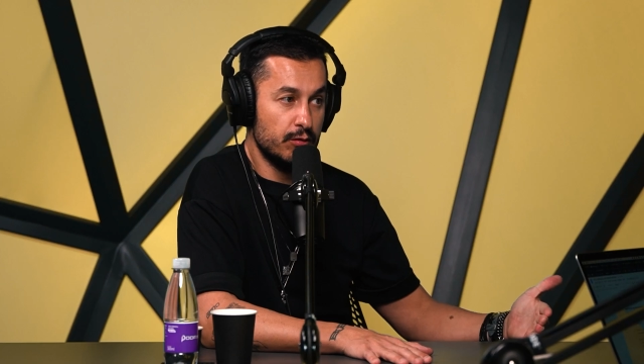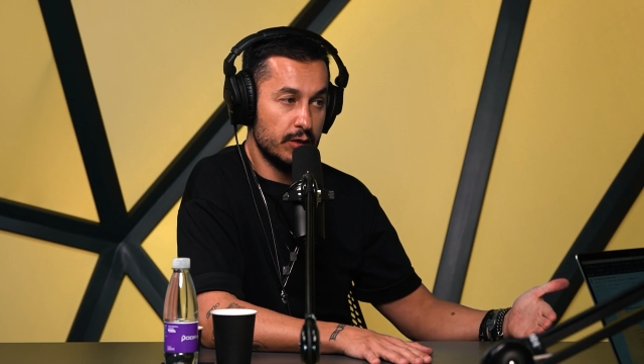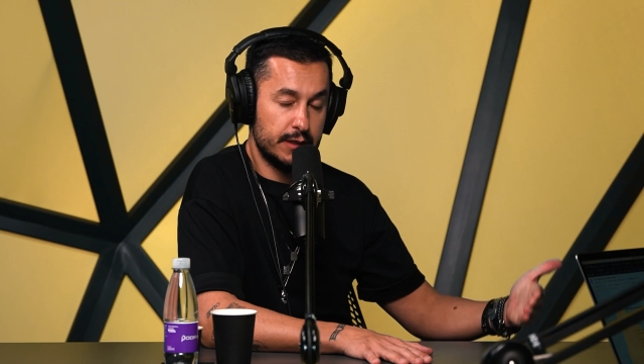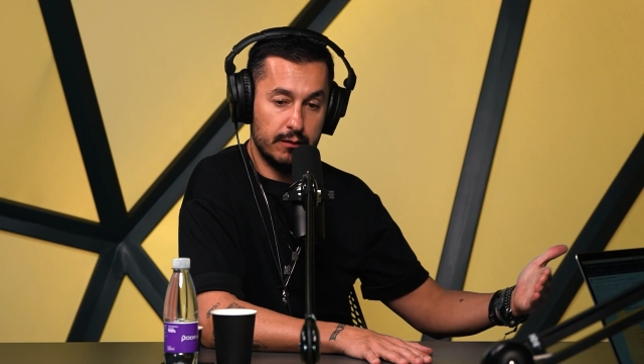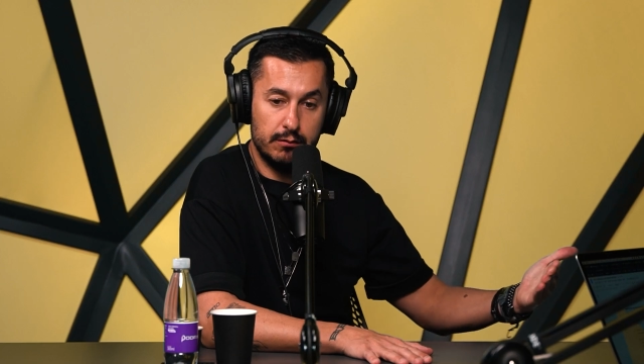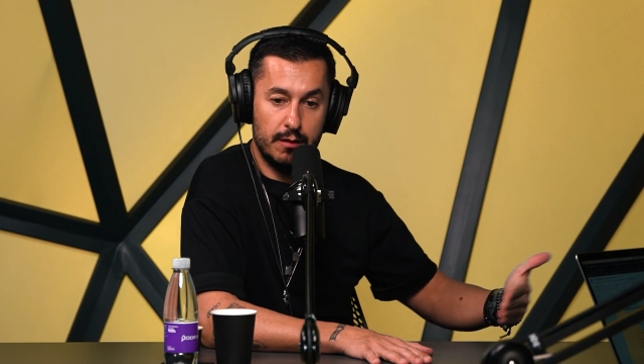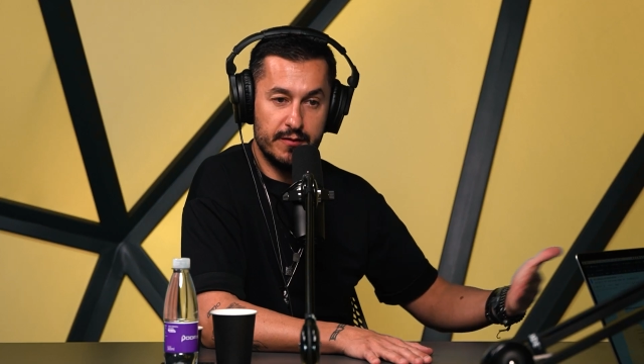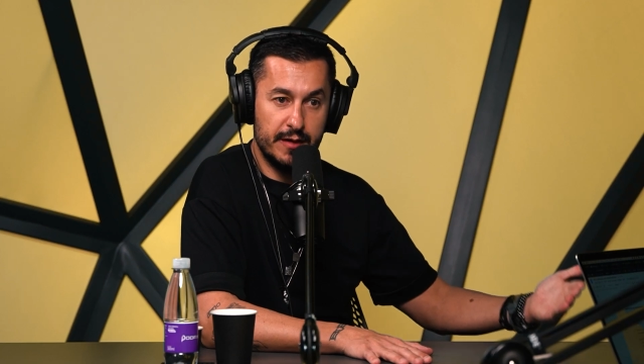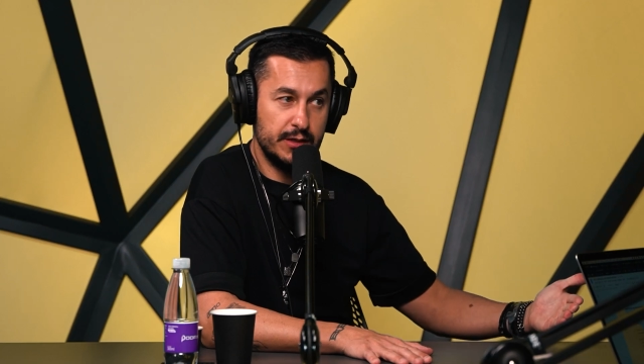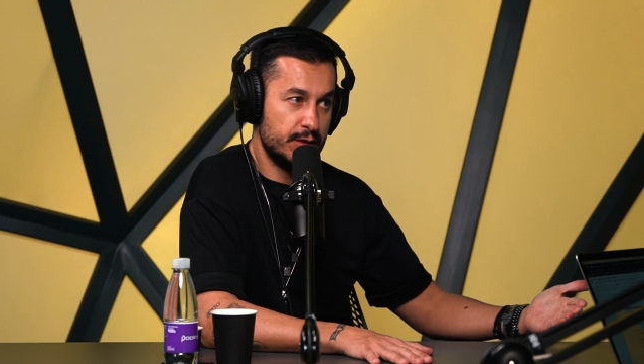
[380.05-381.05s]
outra,
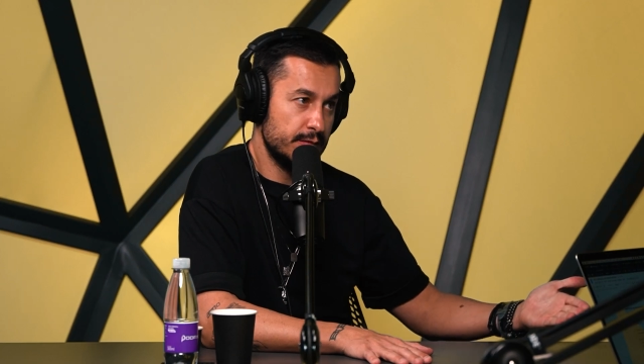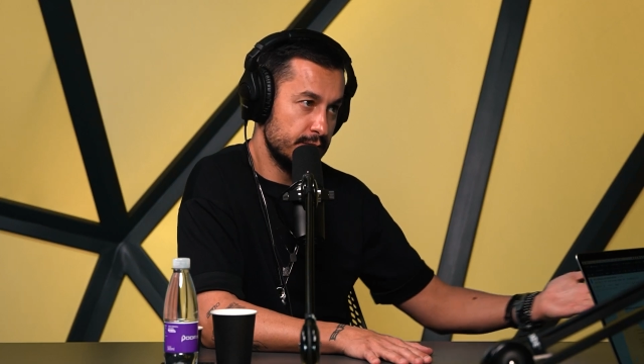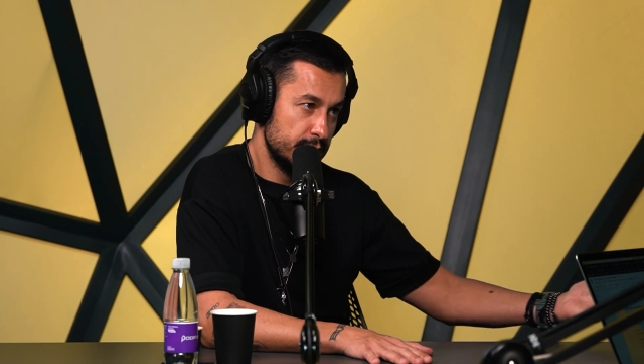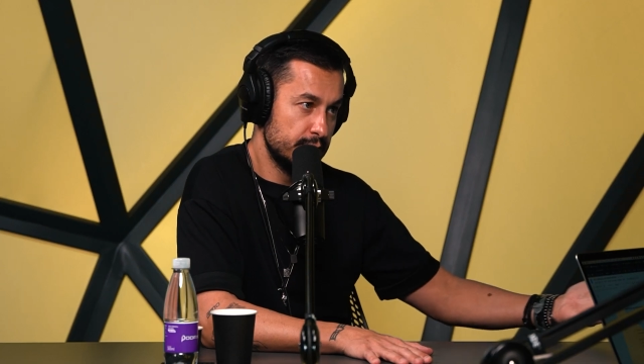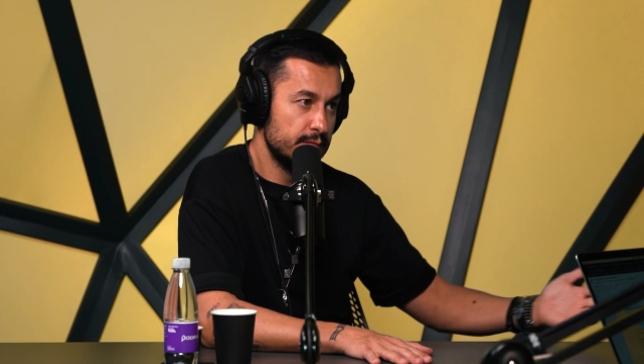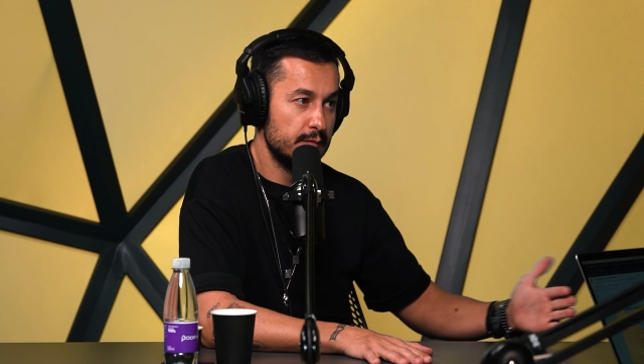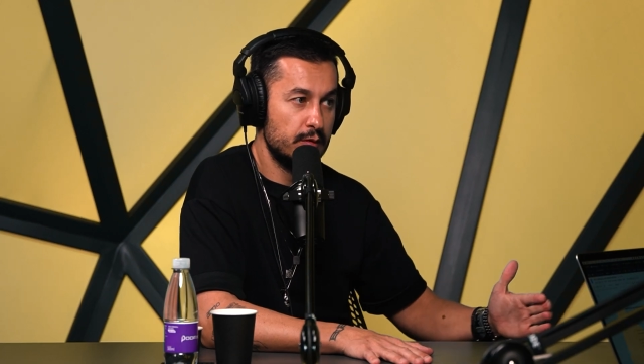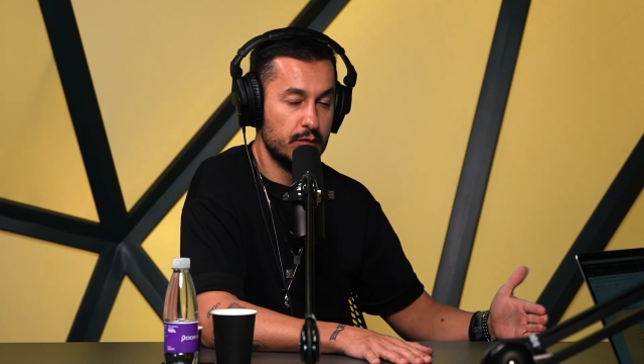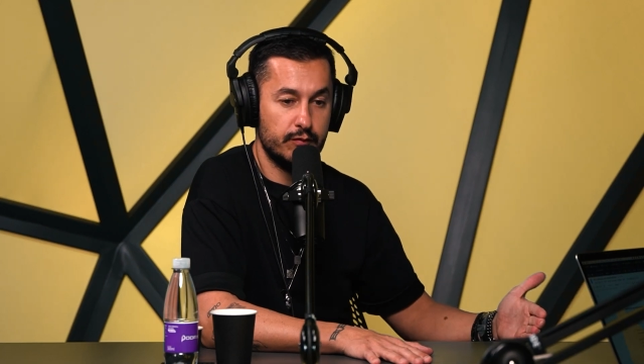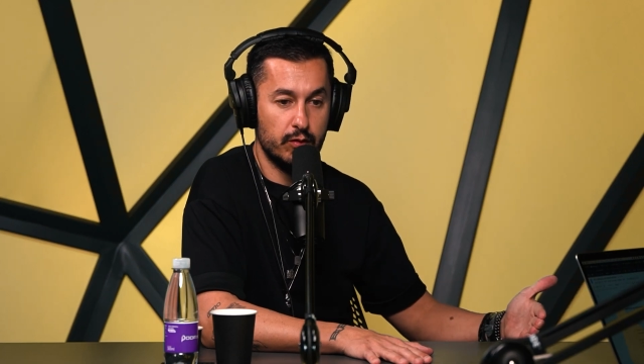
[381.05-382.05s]
obviamente,
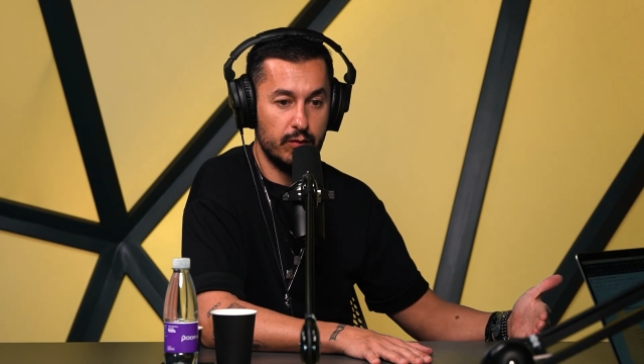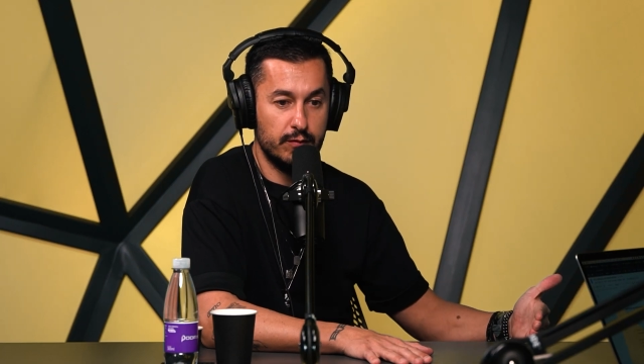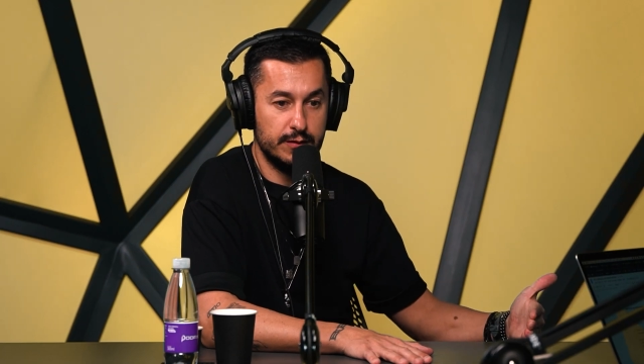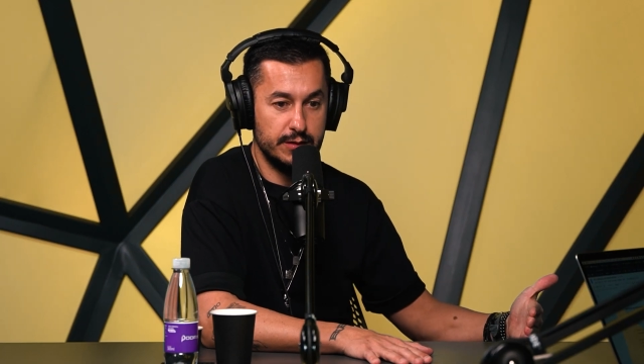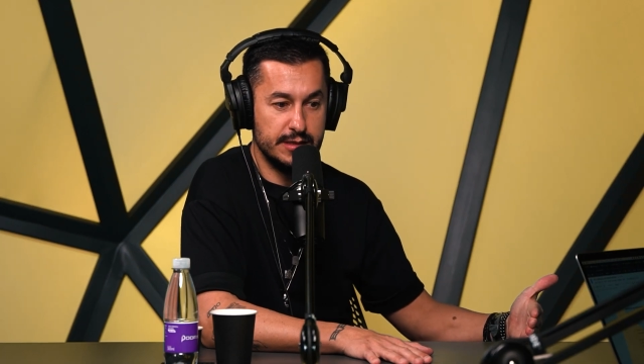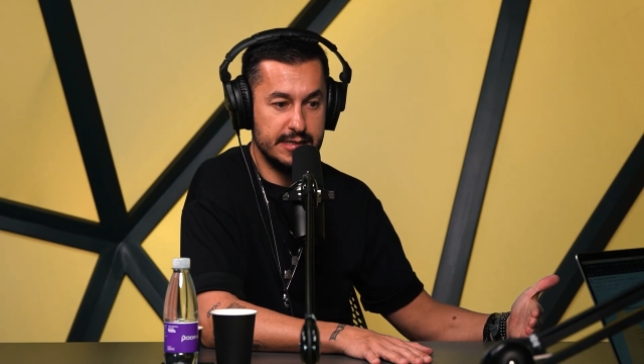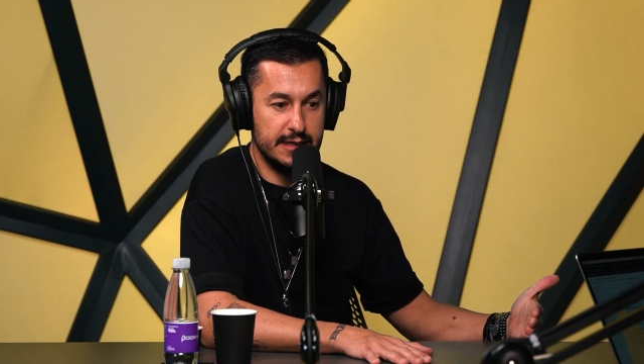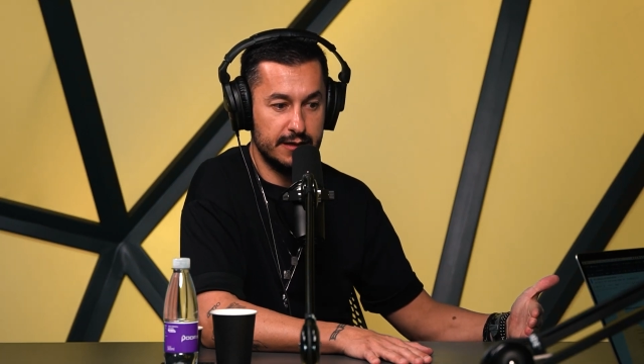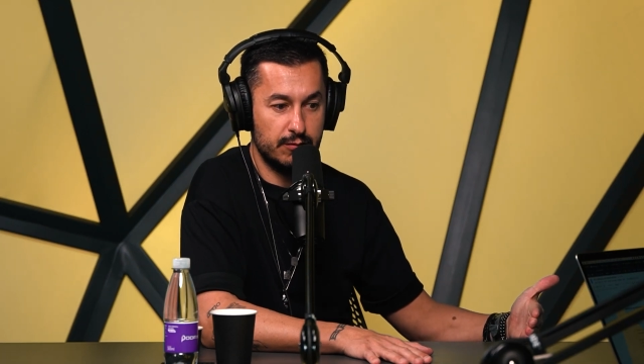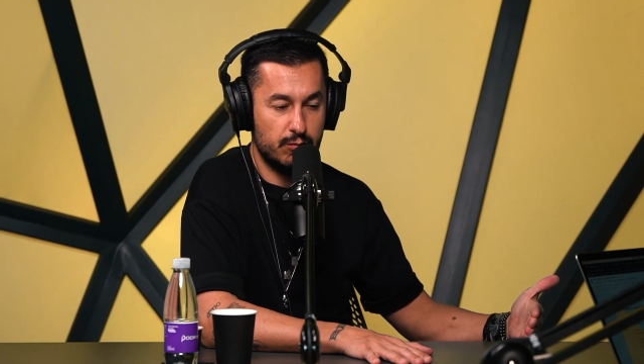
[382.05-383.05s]
não vou
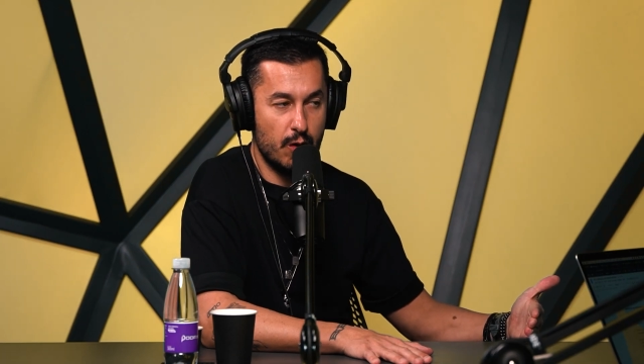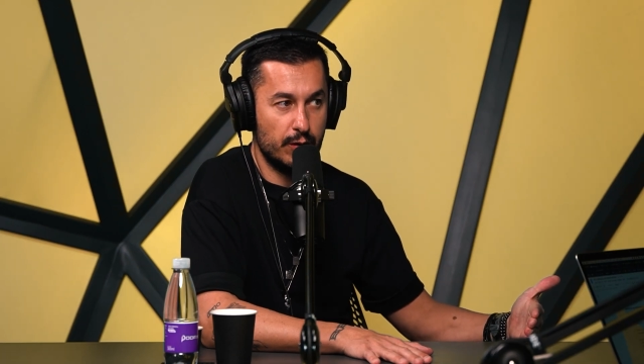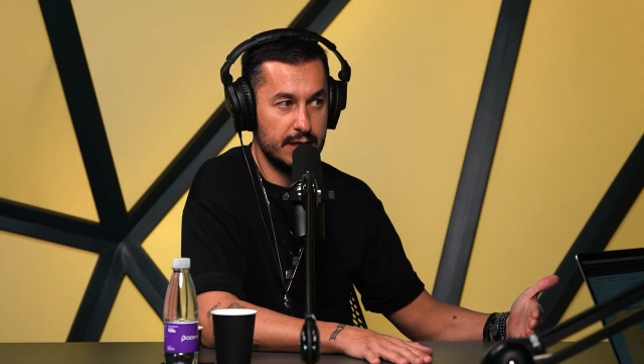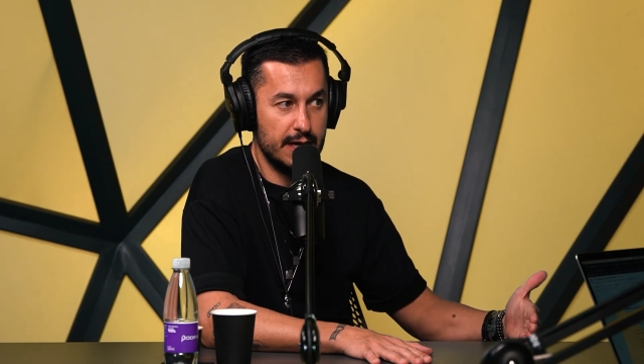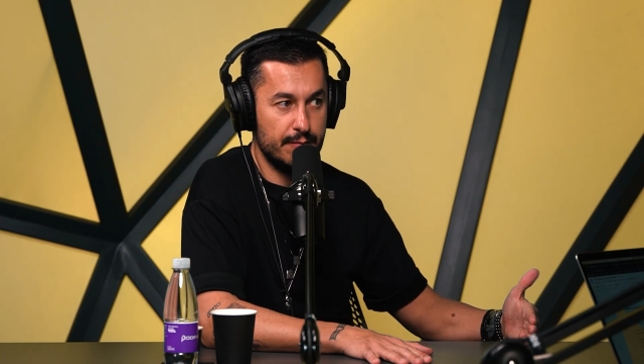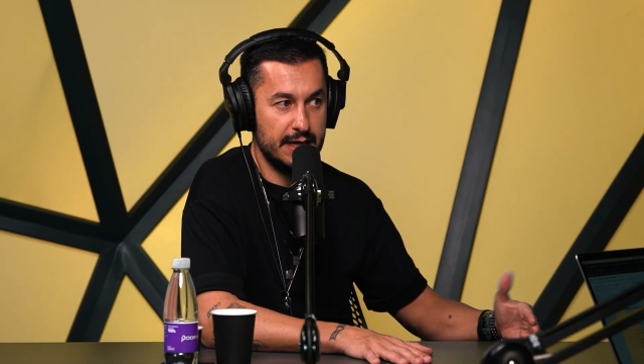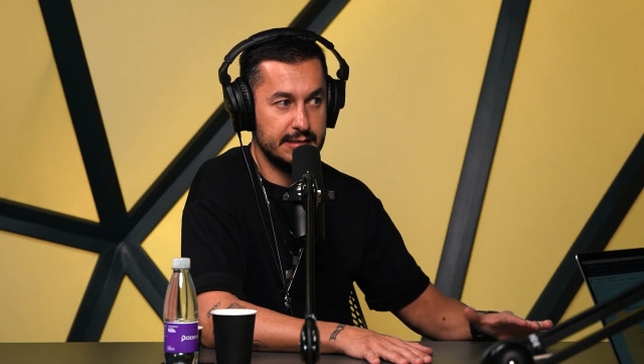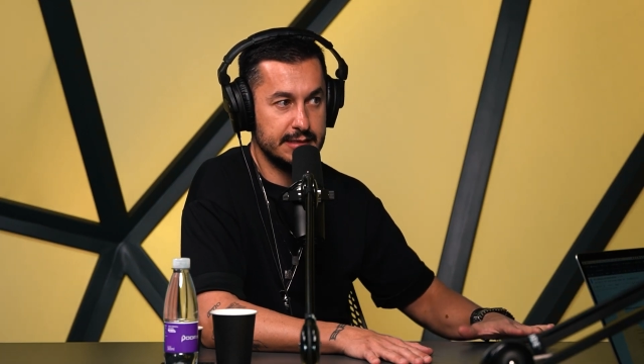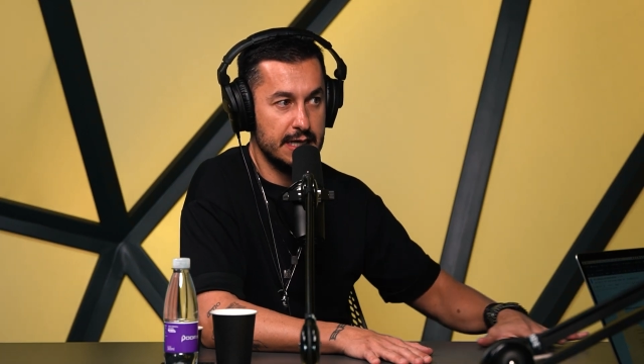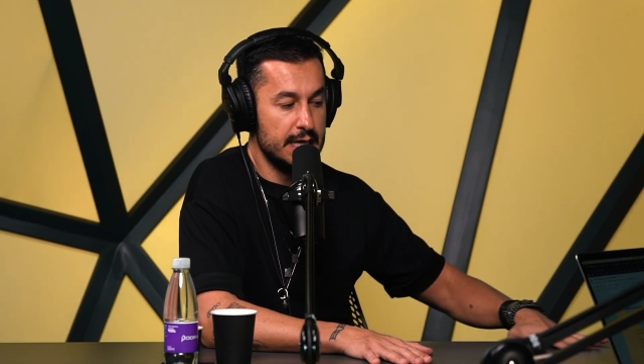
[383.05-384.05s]
dizer qual que é,
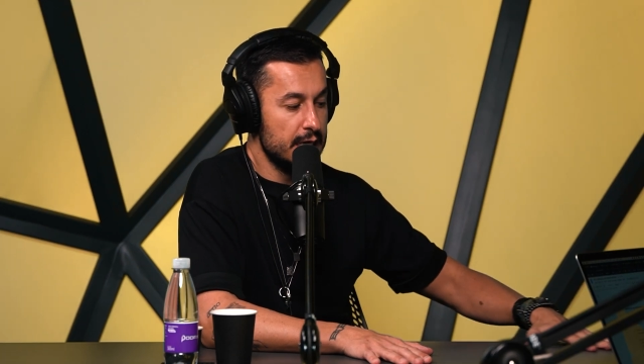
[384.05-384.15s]
mas